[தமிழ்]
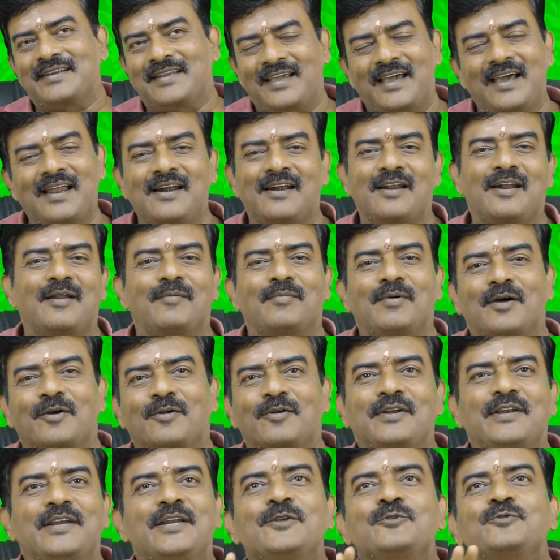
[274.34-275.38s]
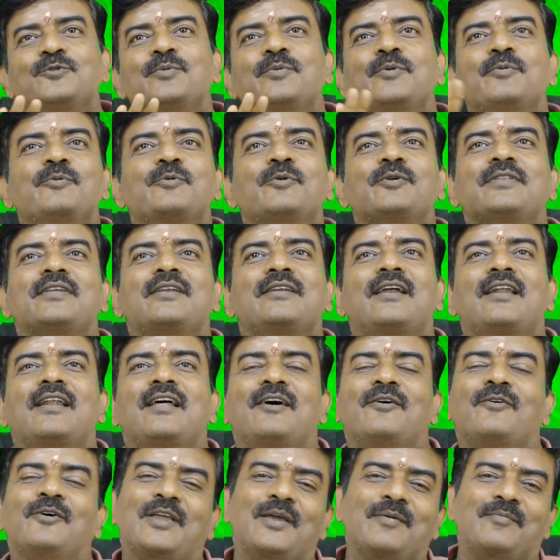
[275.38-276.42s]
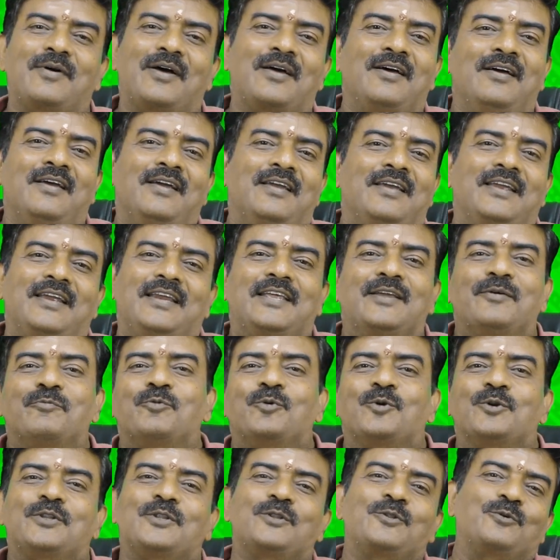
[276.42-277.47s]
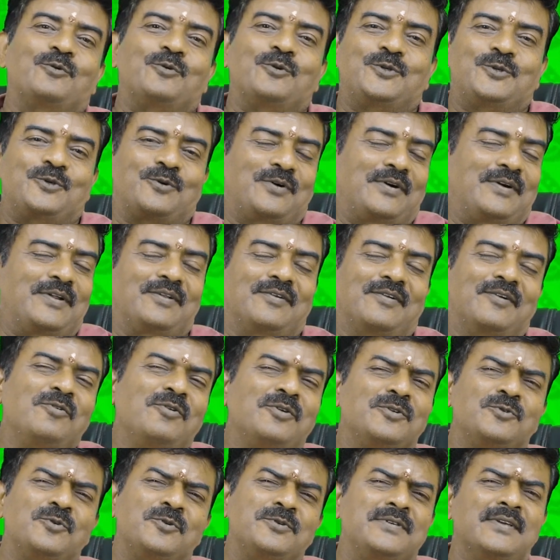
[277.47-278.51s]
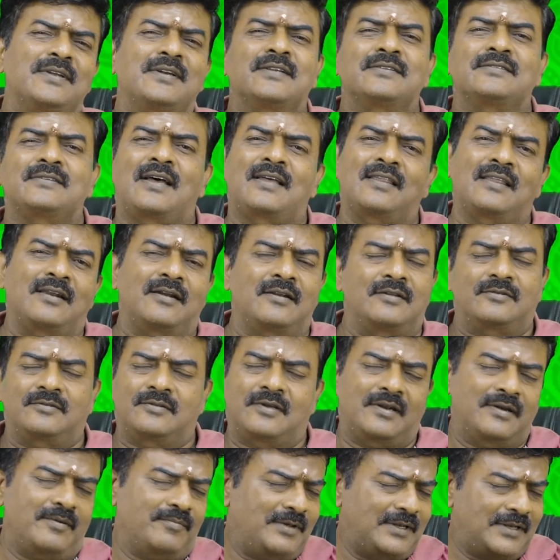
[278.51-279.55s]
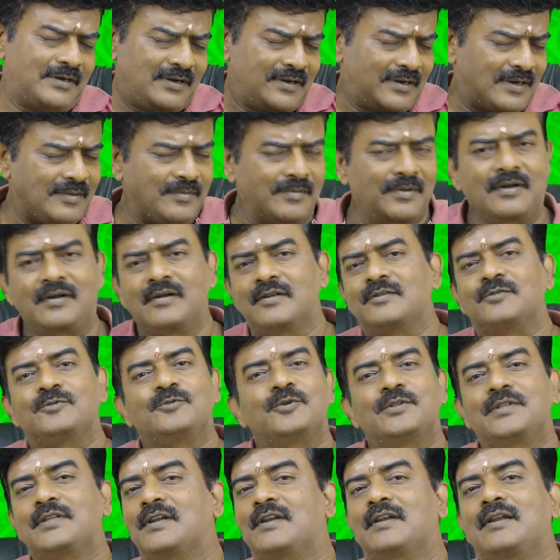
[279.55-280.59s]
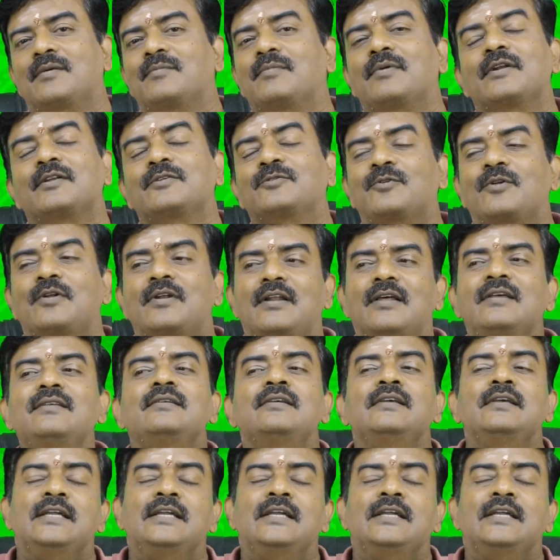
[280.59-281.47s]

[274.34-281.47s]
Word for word: கேலண்டரில் uh, பார்க்குறோம் இன்றைக்கி சுப முகூர்த்த நாளா ஓகேப்பா இன்றைக்கி முகூர்த்தத்தை குறிச்சிடும் அப்படின்னா ஒரு ஜோசியர்கிட்ட சாதாரண சாரி மற்ற நண்பர் ஜோதிடர் நண்பர்கள் சொல்ல